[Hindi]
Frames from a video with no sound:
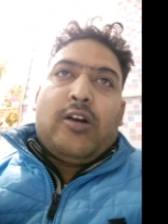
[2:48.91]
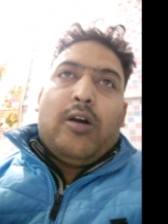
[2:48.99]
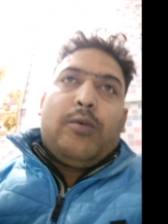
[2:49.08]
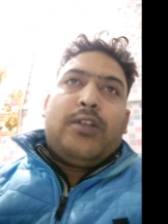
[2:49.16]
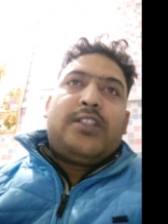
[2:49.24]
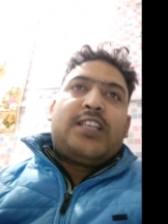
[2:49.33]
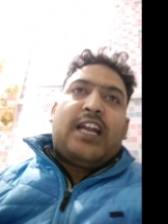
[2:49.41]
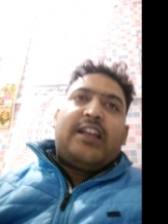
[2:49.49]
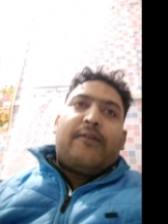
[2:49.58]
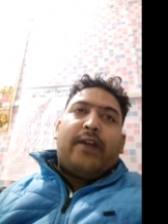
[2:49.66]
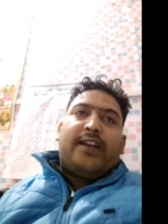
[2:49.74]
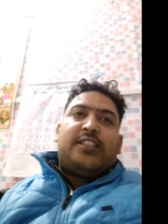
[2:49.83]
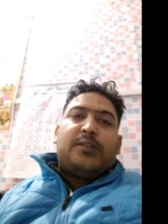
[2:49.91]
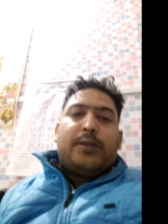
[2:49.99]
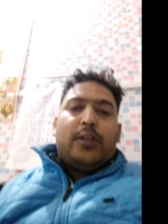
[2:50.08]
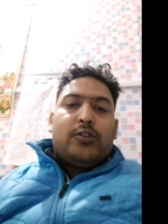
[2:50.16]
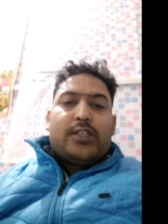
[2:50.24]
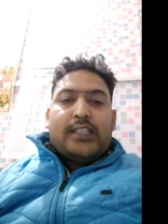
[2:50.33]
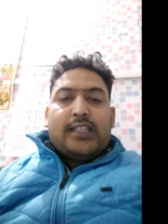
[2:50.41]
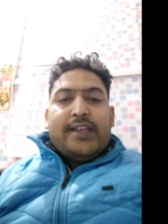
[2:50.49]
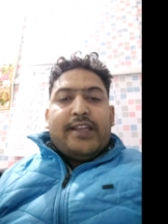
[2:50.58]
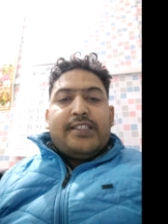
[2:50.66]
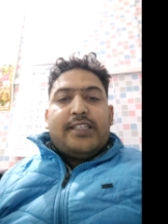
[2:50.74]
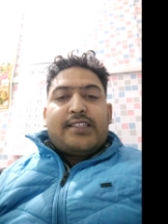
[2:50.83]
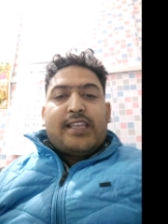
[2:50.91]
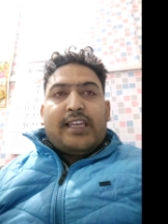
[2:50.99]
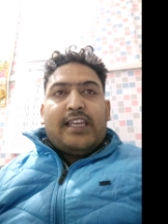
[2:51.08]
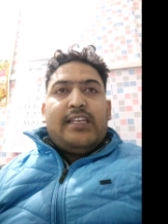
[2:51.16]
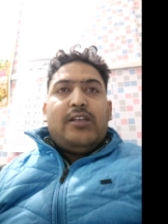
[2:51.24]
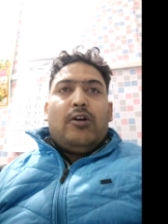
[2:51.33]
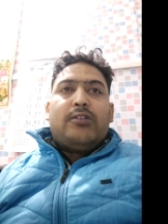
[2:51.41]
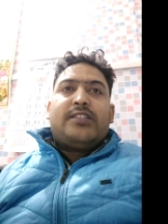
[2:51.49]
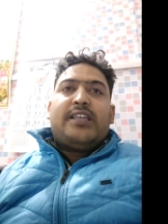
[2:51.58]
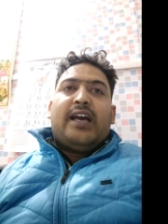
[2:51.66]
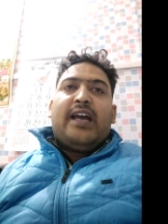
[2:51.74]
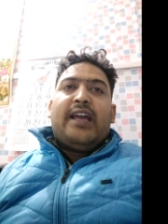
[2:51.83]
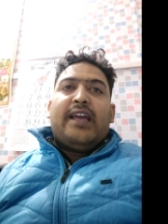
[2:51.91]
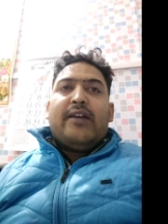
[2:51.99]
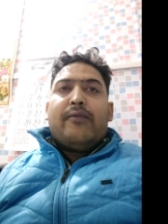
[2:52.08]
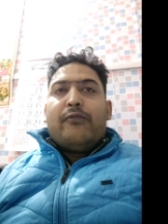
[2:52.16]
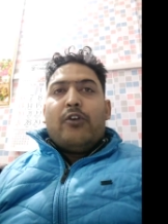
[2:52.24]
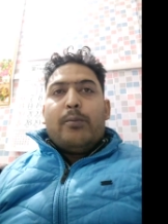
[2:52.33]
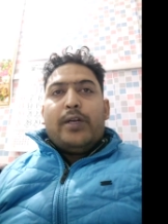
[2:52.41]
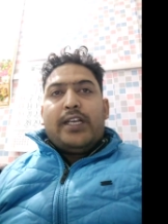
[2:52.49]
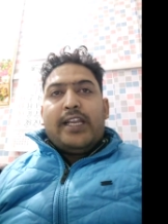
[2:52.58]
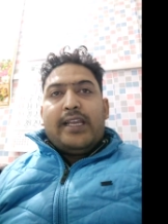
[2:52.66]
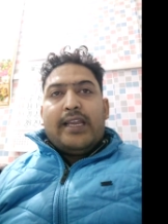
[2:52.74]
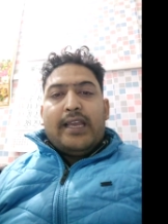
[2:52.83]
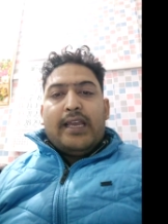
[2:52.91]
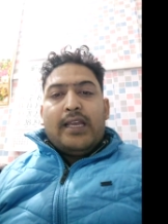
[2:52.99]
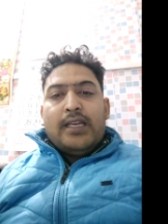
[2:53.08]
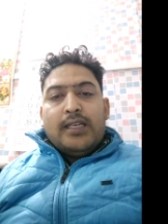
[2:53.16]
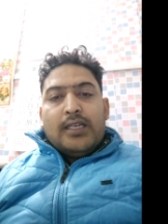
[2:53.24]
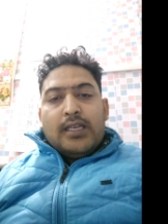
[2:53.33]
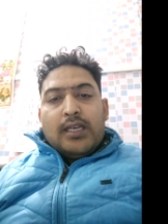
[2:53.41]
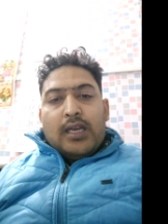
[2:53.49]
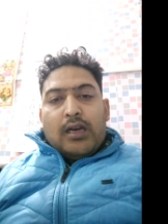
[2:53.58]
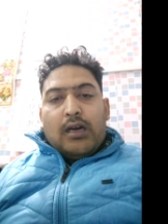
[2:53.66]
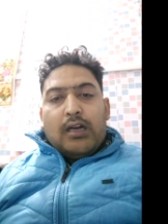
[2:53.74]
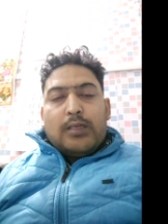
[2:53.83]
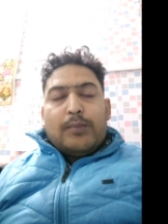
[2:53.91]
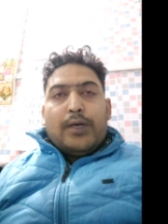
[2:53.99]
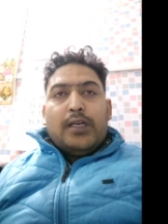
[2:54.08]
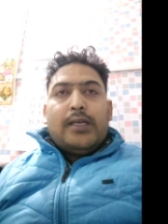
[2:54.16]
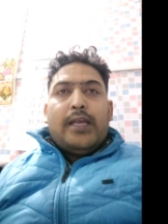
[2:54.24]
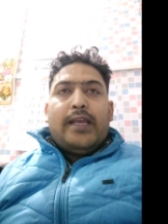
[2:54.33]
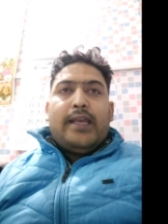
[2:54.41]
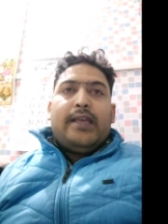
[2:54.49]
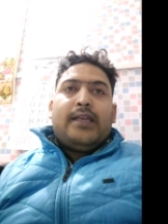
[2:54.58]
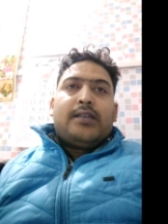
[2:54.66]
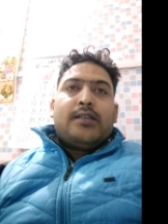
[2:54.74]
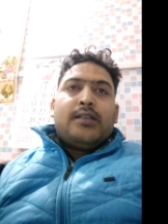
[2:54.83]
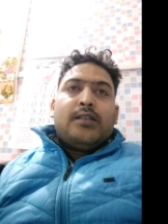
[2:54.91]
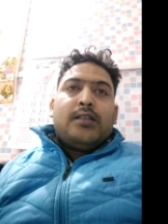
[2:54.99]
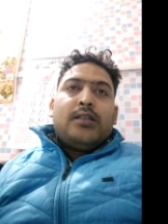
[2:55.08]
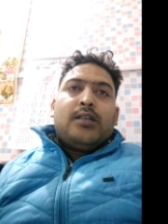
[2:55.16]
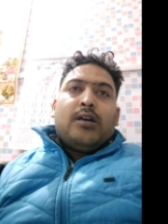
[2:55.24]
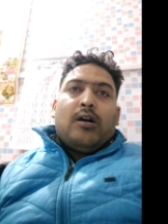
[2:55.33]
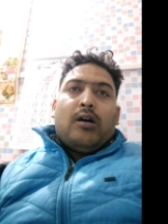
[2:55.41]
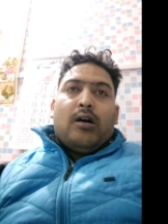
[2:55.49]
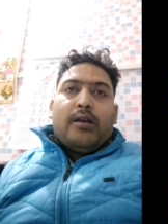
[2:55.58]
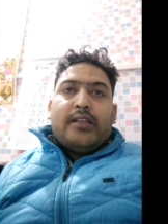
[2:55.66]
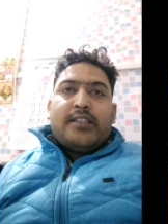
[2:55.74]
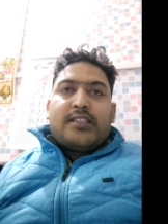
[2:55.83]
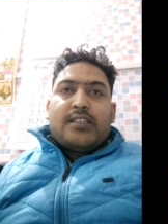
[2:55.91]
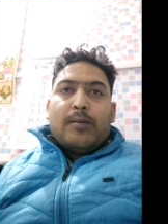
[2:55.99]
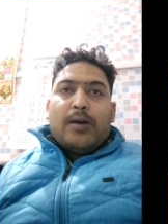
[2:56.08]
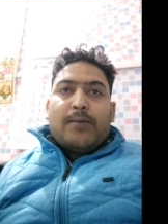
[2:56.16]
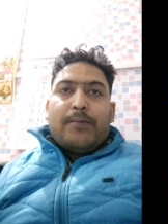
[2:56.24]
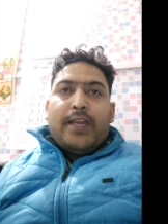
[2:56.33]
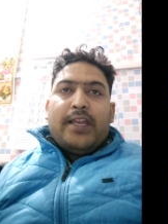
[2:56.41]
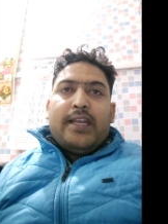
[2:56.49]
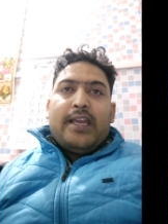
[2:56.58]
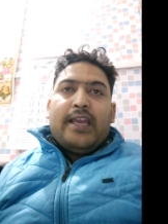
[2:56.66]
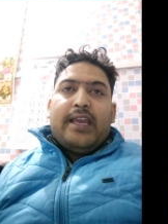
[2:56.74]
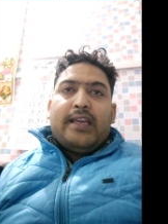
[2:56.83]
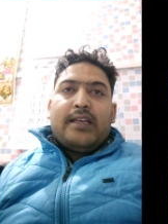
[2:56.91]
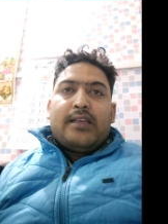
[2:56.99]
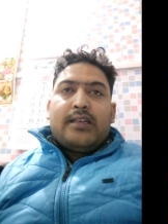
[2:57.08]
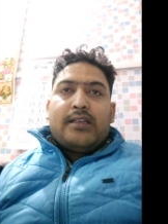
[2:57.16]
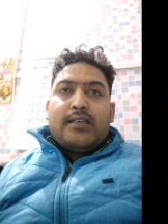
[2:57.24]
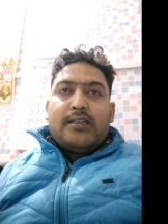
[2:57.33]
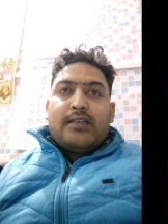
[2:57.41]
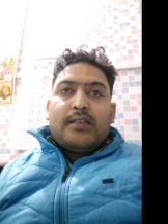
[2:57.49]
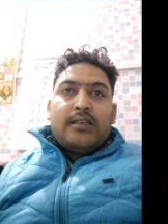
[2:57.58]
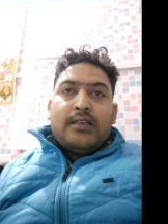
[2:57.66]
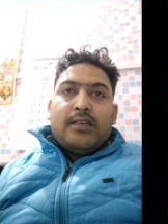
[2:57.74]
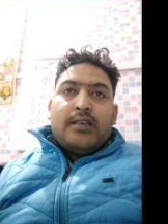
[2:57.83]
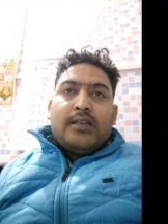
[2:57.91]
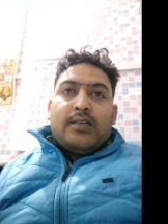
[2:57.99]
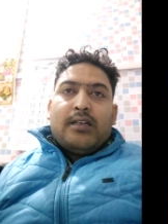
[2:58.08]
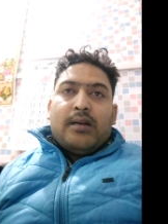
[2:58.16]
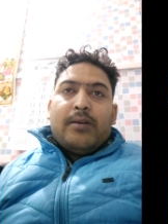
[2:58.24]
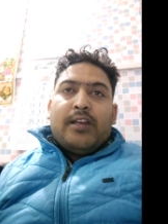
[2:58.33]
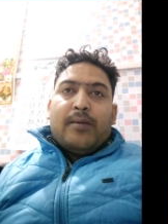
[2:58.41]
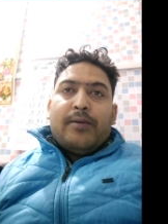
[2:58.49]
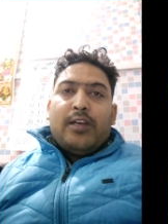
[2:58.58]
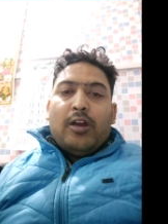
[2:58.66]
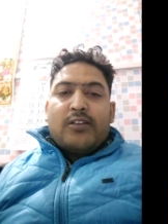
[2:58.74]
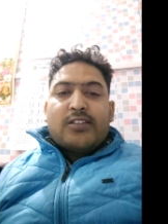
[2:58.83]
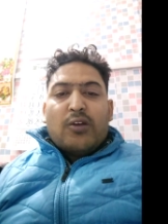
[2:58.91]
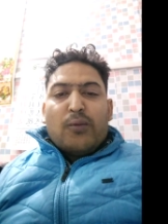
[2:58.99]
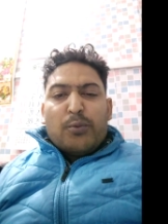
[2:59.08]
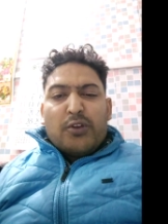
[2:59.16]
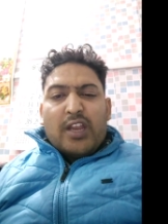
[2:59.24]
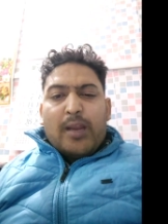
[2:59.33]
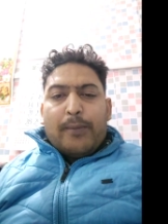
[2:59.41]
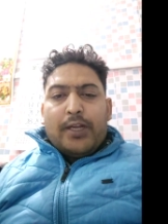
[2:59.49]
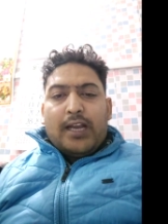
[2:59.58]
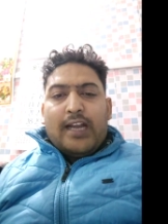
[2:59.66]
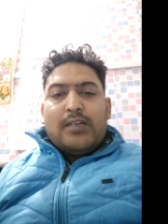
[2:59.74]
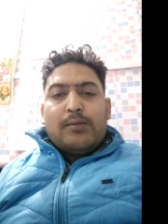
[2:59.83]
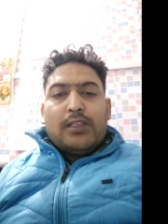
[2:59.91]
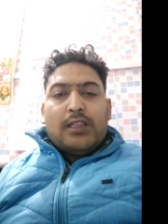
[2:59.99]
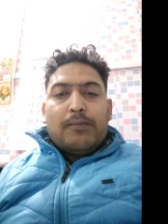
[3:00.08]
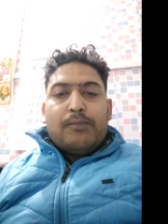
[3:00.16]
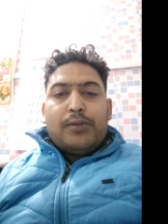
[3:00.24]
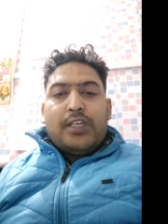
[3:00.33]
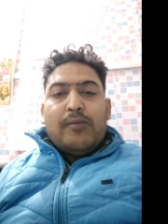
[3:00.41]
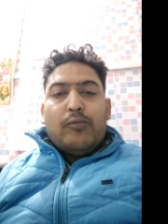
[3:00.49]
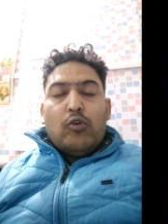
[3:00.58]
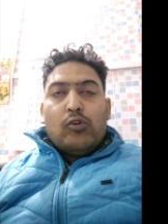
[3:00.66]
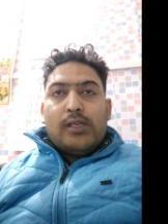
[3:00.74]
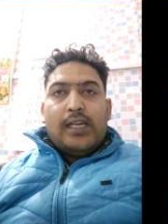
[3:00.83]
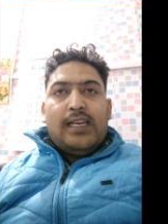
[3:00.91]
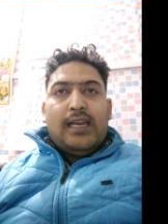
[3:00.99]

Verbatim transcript: कॉमन साइड इफ़ेक्ट्स भी हो सकते हैं जैसे कि नोज़िया है वॉमिटिंग है हार्ट बर्न है और स्टमक पेन है कभी कभी लॉस ऑफ एपेटाइट मतलब कि भूख नहीं